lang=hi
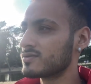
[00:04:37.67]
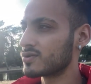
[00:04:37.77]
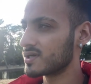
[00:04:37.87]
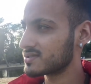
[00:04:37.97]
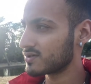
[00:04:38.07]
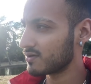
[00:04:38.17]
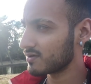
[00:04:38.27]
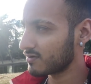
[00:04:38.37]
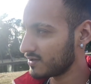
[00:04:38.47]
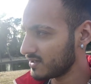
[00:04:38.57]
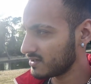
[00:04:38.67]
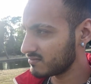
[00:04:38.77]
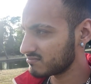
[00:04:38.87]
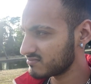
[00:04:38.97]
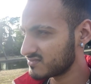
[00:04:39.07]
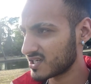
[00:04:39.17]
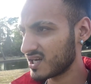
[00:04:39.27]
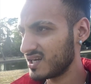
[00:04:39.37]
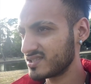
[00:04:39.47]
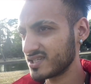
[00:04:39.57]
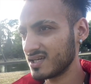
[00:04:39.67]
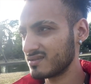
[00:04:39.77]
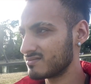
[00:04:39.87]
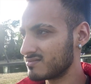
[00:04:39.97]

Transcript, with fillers: थोड़ा सा और कोई जगह है शायद